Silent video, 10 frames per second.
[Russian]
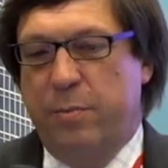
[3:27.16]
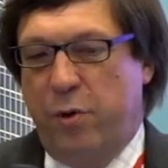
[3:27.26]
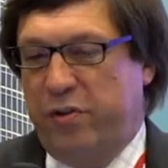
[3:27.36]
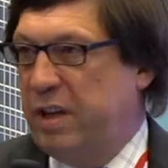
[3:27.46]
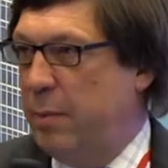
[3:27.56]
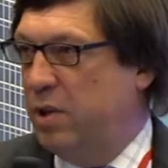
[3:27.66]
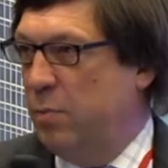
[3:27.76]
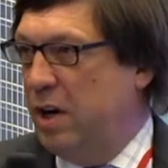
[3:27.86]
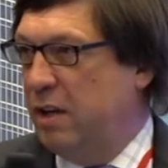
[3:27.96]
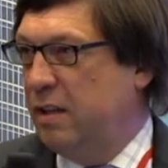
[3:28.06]
Perfect Capital
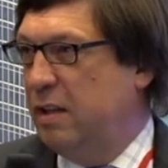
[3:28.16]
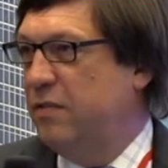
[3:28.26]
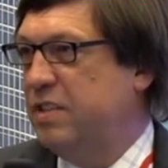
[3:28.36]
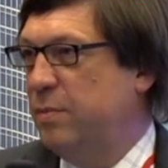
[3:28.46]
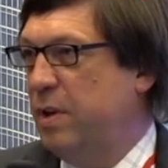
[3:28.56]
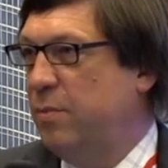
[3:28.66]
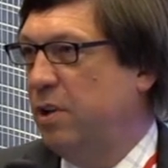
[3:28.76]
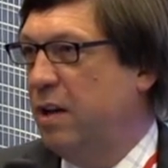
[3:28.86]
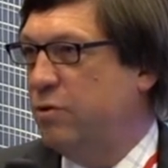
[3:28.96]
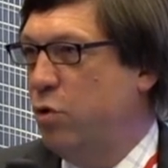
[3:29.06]
Market, она всем
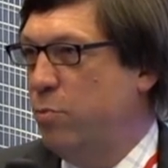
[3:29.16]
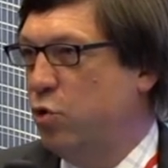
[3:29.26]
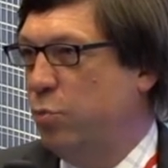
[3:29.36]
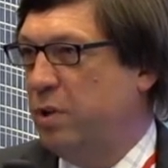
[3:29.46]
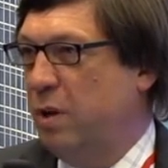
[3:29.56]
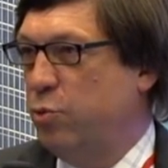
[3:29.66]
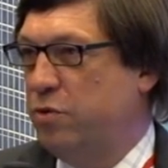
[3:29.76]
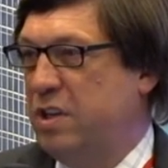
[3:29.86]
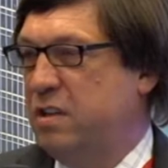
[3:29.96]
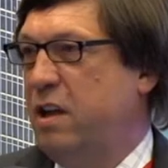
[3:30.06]
набила оскомину, потому
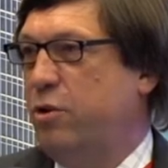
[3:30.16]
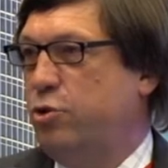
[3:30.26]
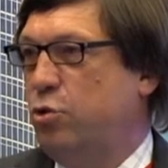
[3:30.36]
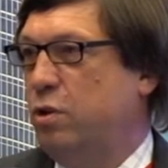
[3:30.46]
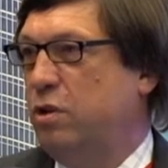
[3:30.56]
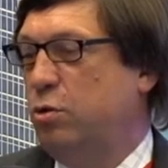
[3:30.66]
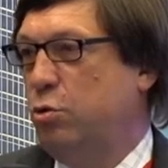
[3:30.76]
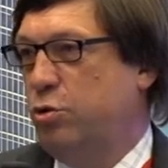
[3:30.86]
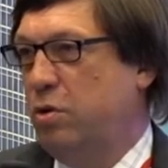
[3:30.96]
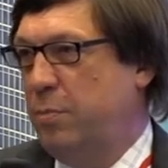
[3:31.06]
что все знают, что это то,
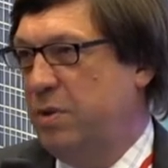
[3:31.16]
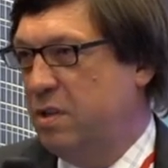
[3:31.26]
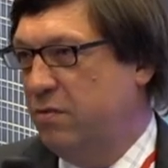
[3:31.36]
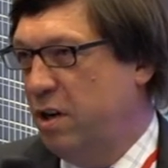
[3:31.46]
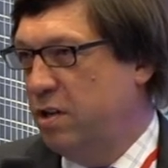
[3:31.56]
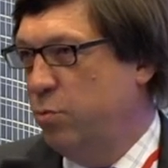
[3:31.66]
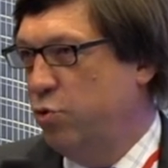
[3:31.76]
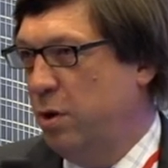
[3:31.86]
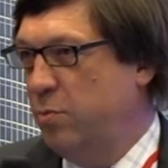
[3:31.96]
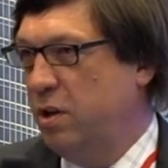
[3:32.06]
что написано в каждом
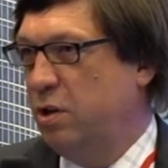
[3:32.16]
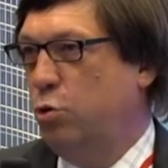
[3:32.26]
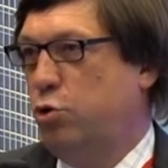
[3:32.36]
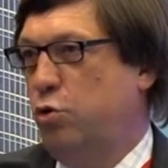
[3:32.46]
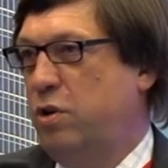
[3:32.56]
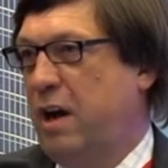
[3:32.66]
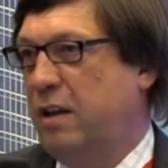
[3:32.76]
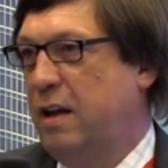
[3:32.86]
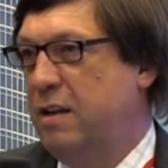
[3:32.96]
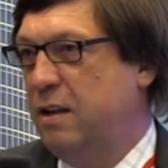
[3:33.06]
учебнике, то, чего
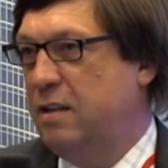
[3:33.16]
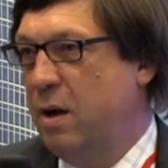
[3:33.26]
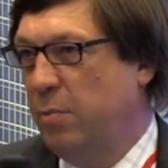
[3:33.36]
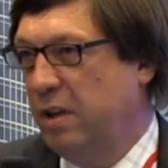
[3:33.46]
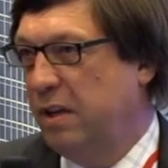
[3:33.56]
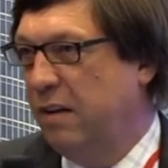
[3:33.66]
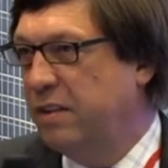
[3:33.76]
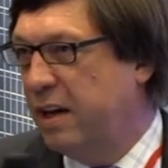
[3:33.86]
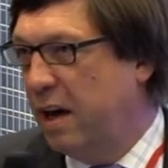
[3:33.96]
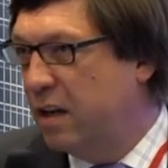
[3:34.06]
никогда нет, не было и,
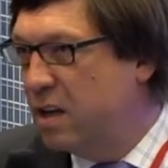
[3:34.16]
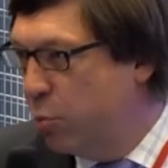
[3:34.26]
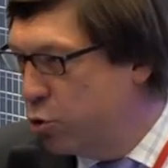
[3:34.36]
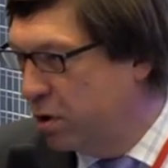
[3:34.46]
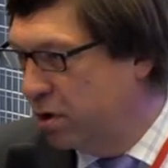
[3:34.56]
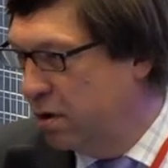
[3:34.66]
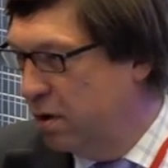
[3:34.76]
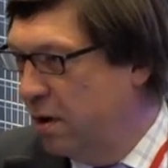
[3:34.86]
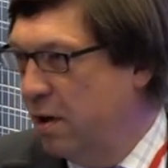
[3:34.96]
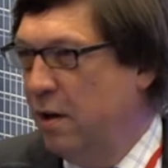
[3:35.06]
главное, никогда не будет.
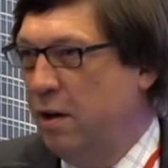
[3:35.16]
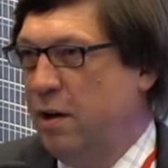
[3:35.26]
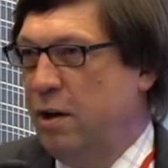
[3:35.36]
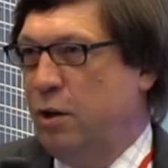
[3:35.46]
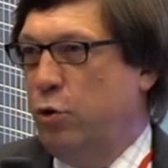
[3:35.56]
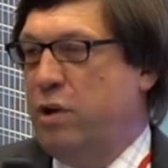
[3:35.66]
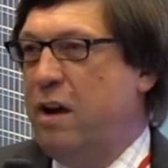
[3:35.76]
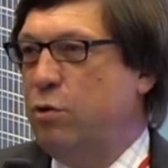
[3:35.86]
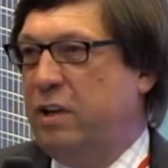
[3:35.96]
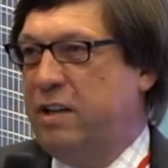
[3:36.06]
Но
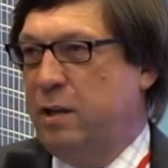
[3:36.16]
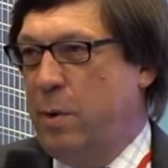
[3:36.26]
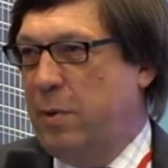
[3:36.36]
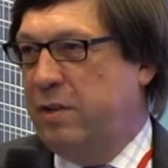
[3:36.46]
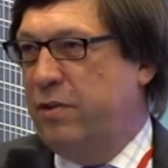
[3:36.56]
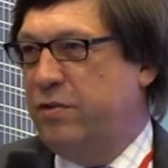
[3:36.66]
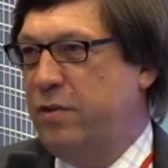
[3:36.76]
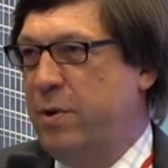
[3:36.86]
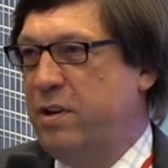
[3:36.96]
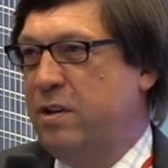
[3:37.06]
я вот хотел бы обратить ваше
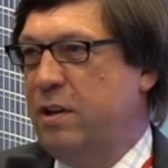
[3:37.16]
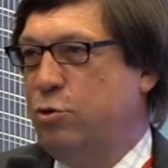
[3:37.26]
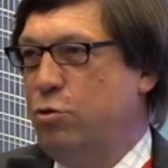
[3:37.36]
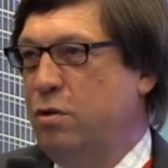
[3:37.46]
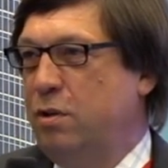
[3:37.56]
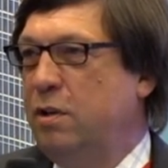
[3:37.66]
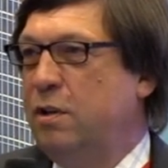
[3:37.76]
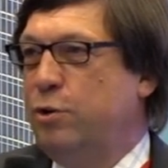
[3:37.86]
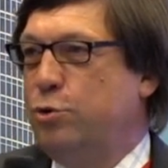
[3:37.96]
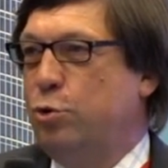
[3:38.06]
внимание на то,
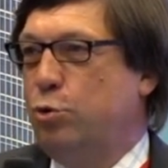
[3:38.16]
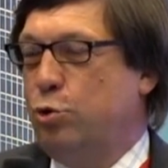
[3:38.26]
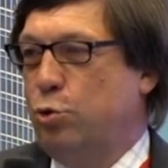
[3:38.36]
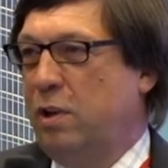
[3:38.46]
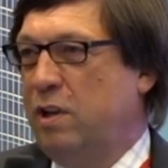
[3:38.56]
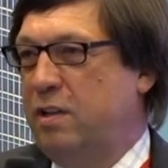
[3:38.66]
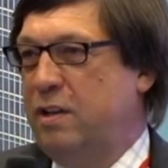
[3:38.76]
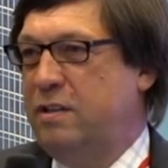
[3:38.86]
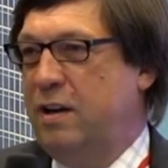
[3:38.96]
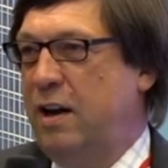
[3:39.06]
что то, что рынок не
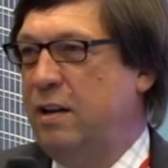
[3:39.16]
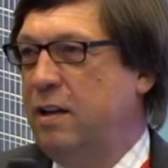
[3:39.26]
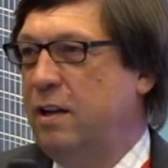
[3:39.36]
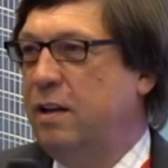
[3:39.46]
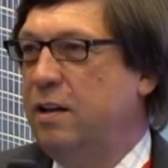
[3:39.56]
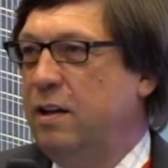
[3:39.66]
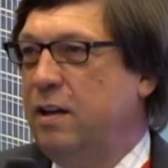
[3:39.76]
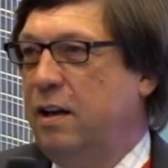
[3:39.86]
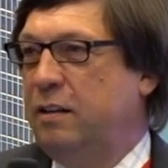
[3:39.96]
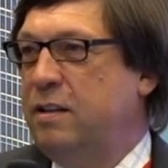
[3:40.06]
идеальный,
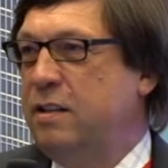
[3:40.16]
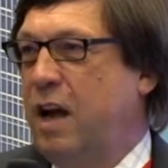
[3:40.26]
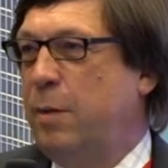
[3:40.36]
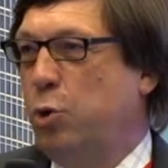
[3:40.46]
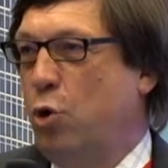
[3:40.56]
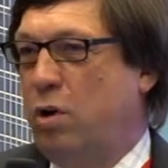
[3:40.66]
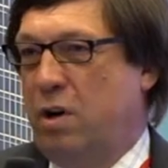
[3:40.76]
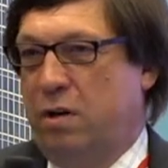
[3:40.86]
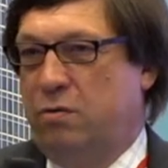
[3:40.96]
это не так плохо.